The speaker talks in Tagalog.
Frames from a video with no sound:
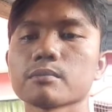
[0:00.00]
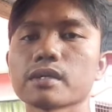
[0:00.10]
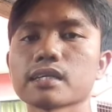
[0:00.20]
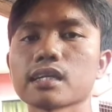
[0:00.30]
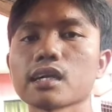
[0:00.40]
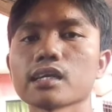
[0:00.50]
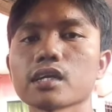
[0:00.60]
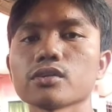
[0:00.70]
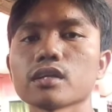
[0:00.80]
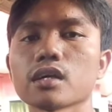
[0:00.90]
pag naglagay
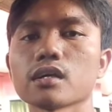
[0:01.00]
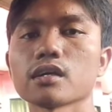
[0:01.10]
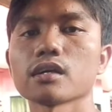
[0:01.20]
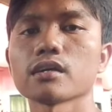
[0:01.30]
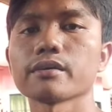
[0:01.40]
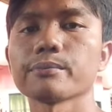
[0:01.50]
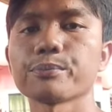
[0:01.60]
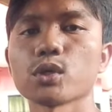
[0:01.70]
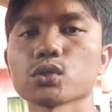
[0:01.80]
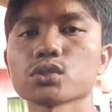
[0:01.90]
kayo ng
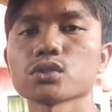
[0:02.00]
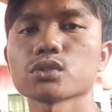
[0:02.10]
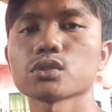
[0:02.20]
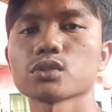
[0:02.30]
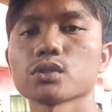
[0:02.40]
fuse